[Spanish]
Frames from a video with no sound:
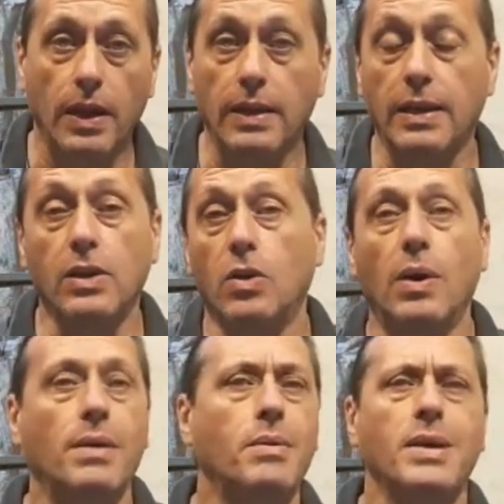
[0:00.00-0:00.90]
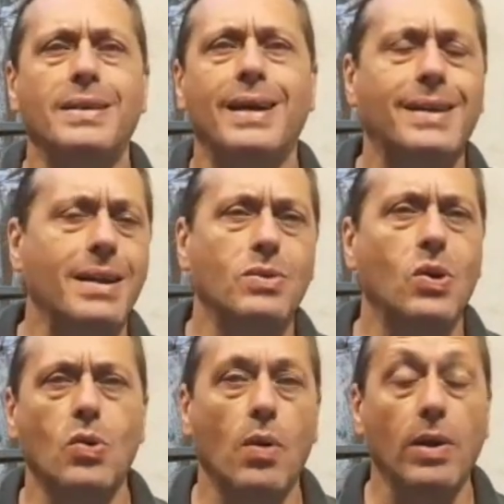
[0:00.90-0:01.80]
El que dijo, voy a cerrar
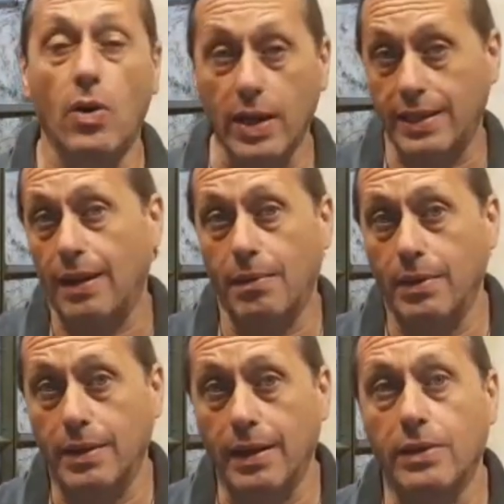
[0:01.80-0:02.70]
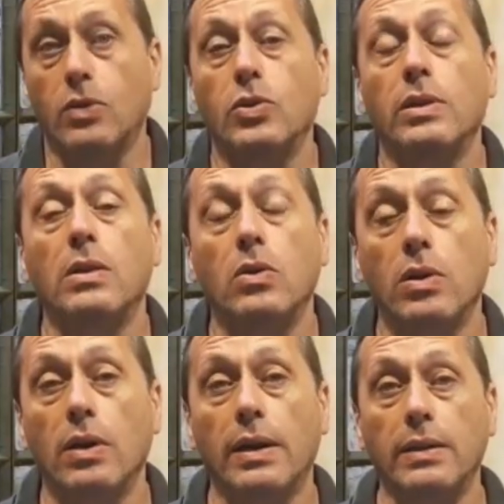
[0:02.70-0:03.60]
todo, ahora está,
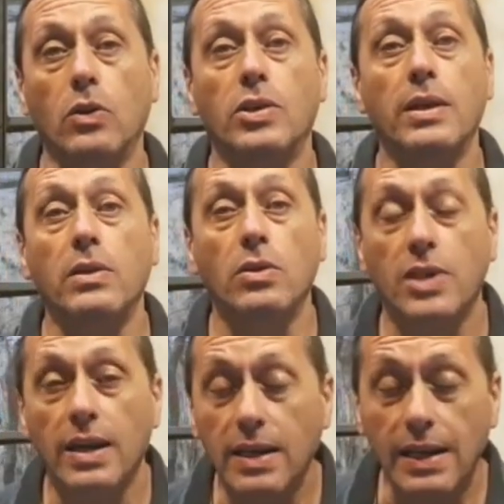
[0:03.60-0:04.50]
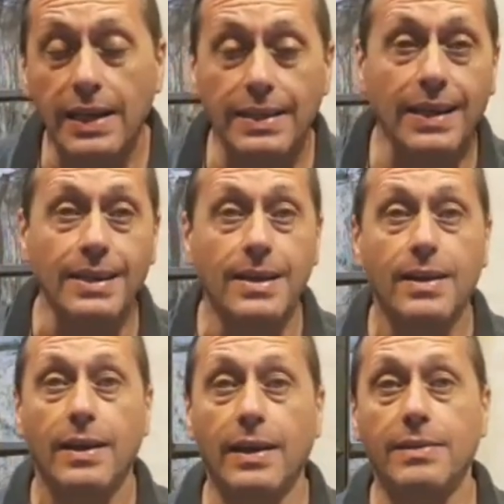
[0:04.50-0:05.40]
retrocediendo, retrocediendo en chancletas
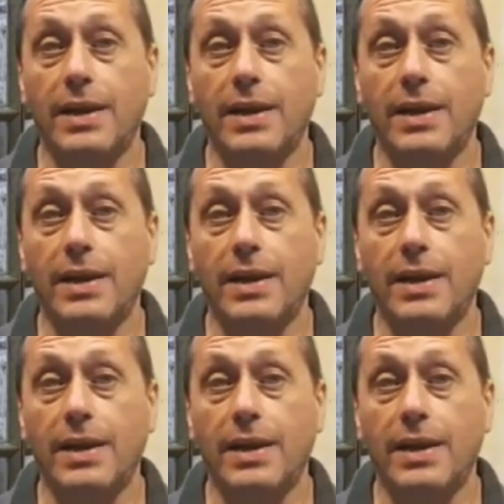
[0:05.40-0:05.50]
¿eh?